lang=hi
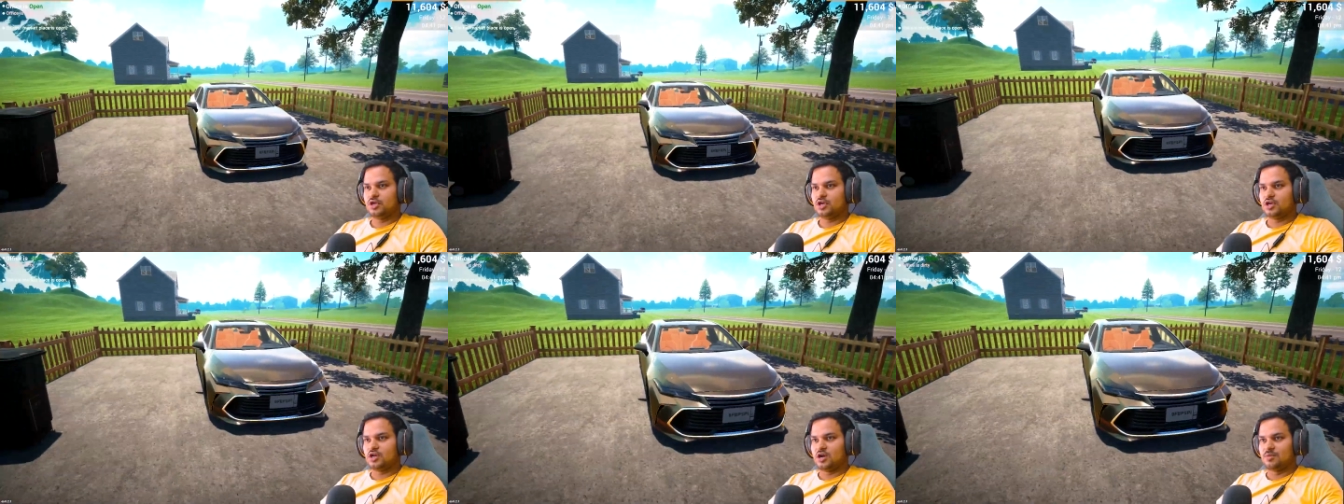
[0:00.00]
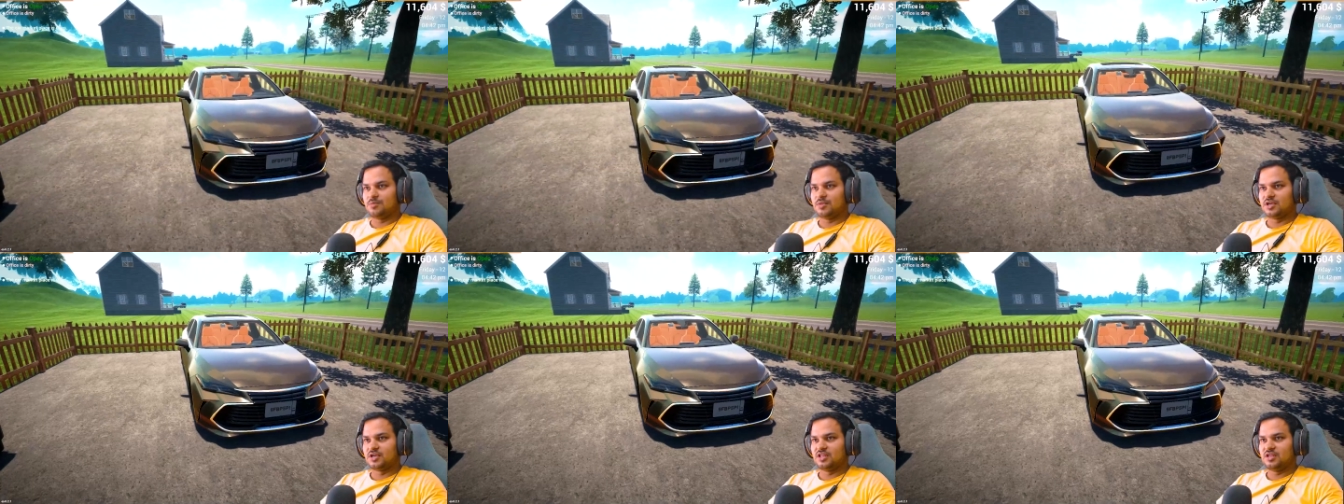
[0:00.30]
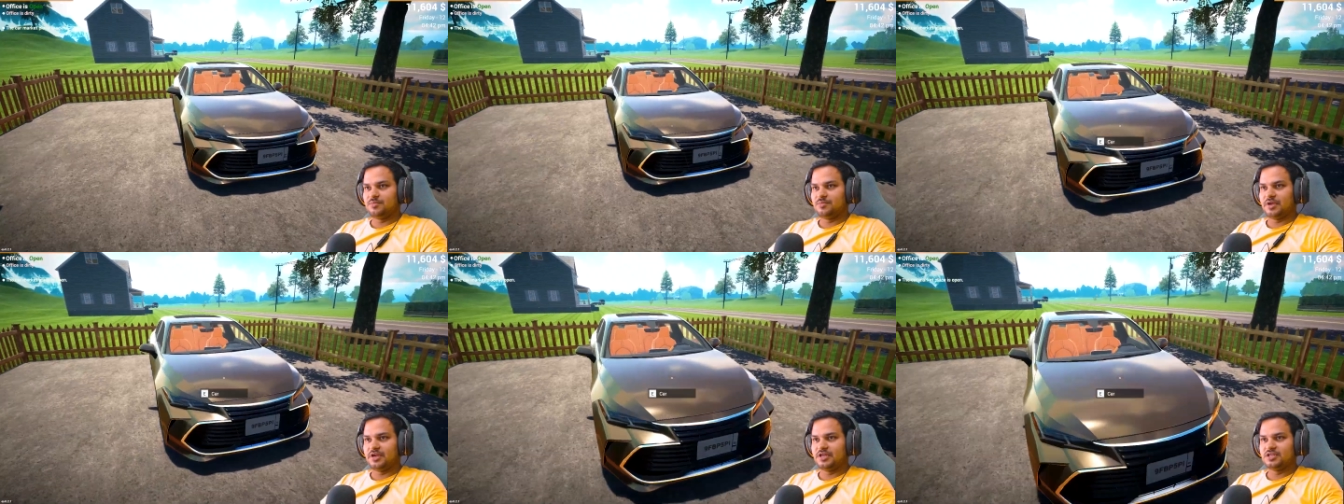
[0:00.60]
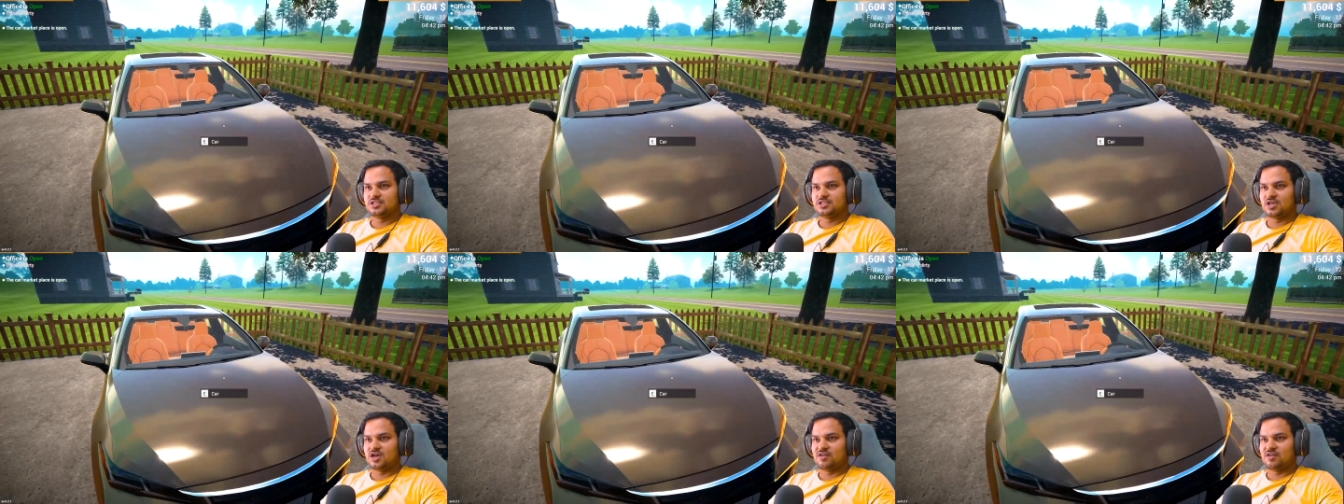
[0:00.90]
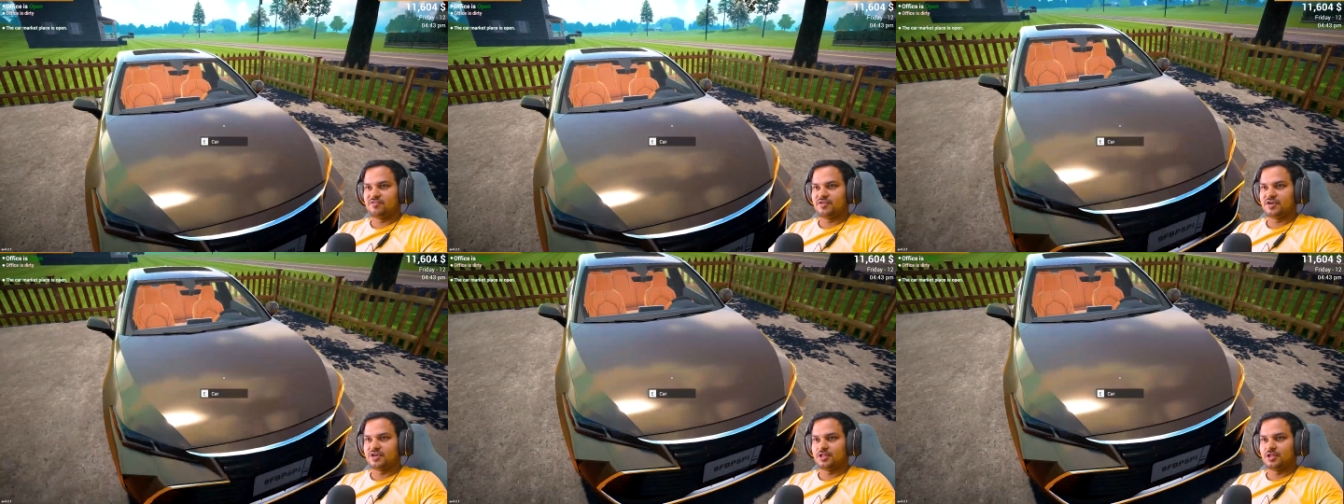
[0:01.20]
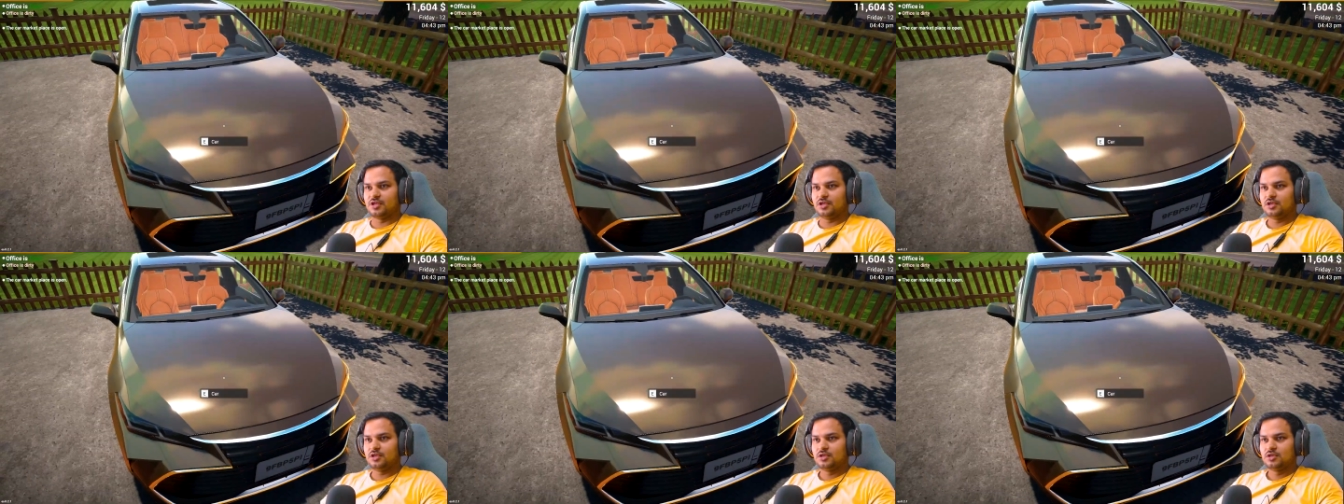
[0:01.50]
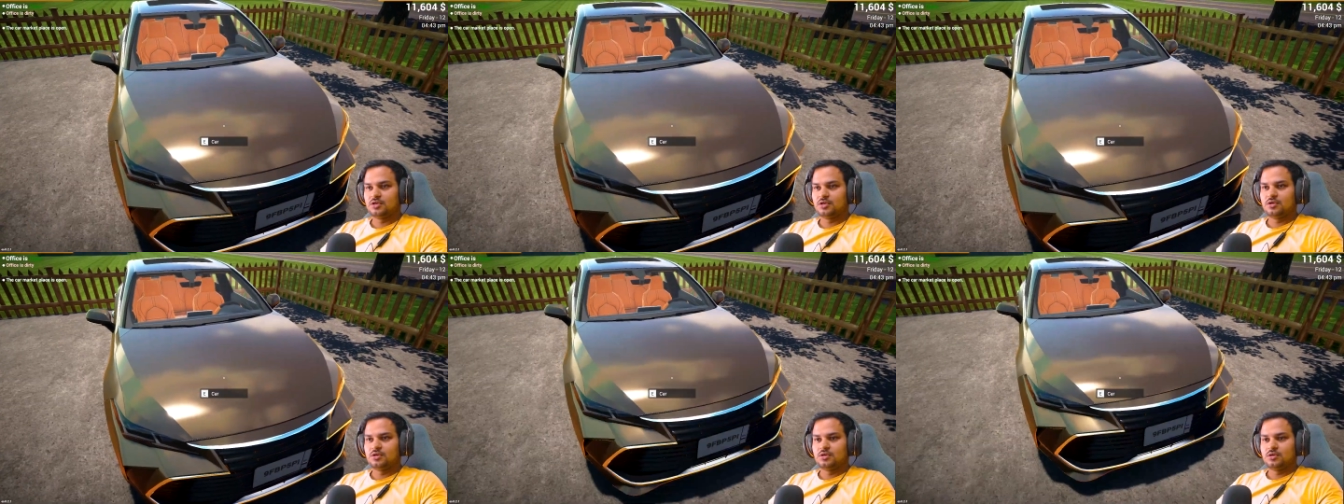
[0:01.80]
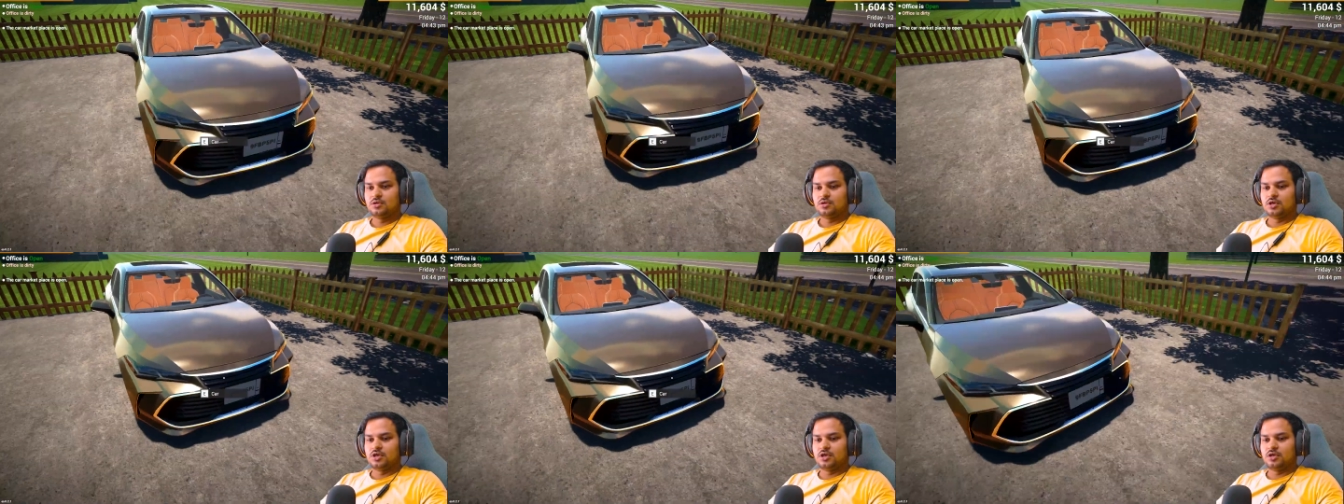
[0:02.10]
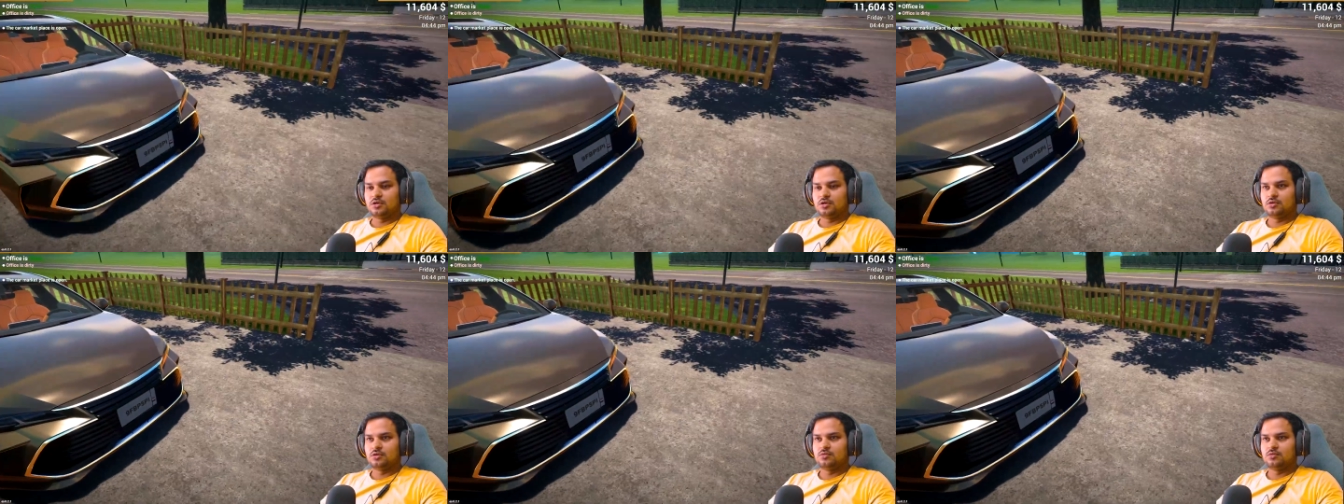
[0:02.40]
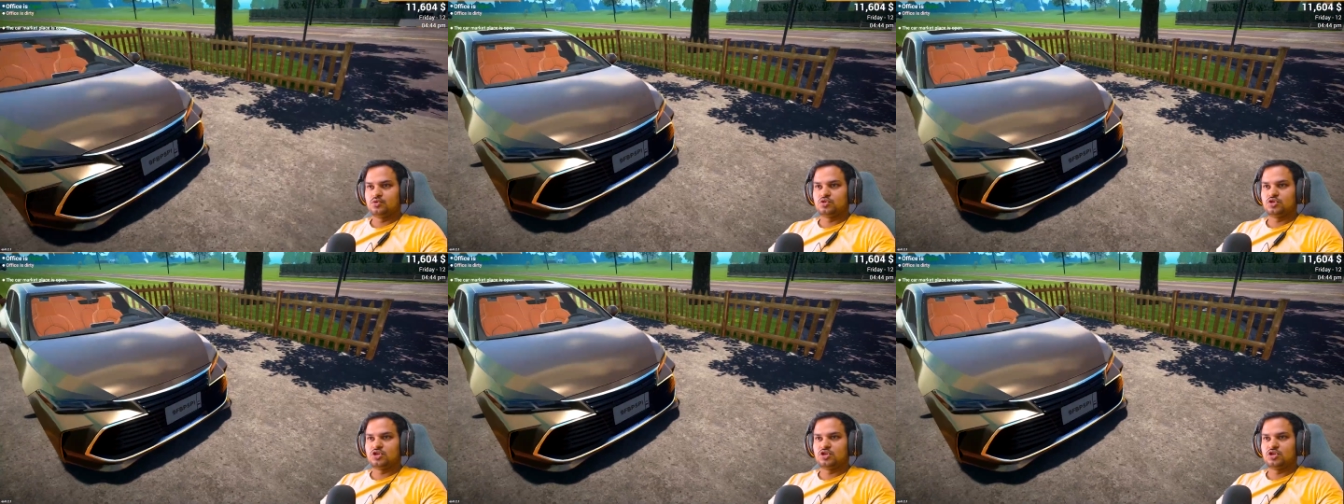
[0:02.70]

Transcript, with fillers: काम करते हैं पहले साफ़ करते हैं है ना उसके